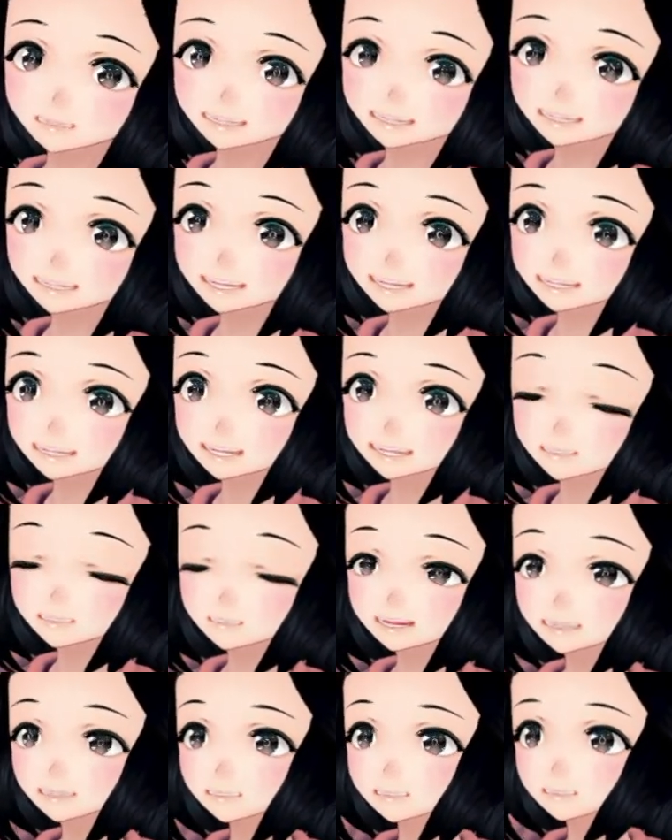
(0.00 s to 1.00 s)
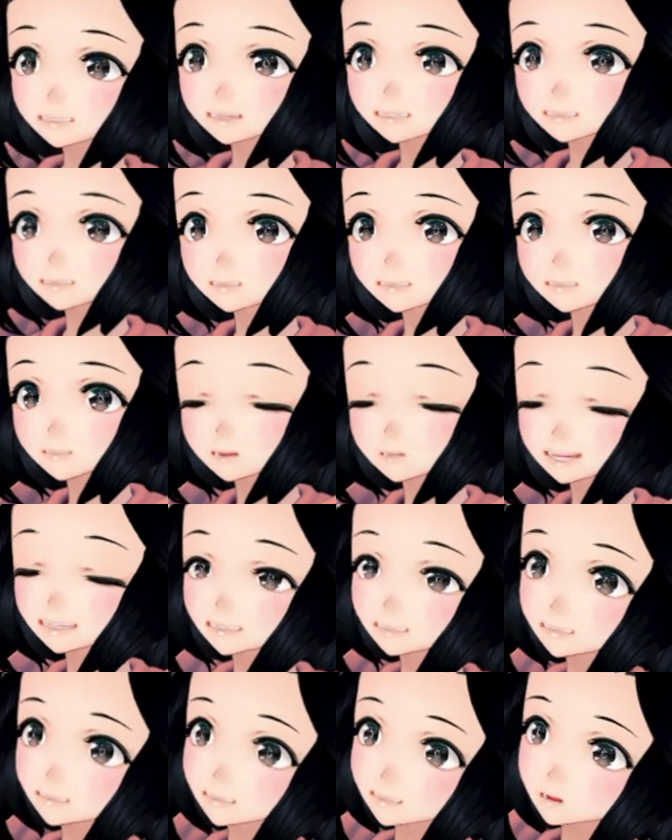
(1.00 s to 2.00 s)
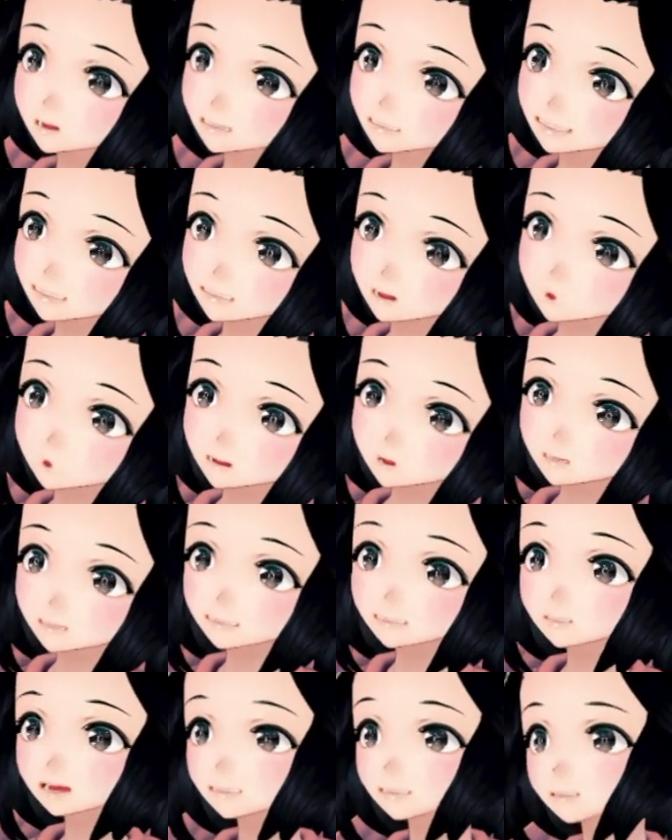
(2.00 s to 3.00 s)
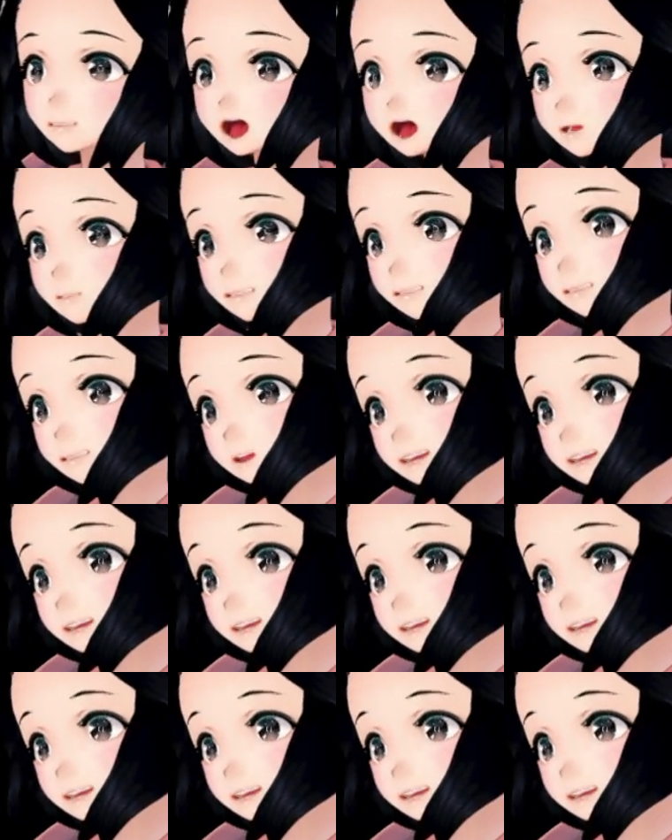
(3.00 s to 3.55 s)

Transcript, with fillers: E niente, grazie mille per essere rimasti con me fino a questo punto,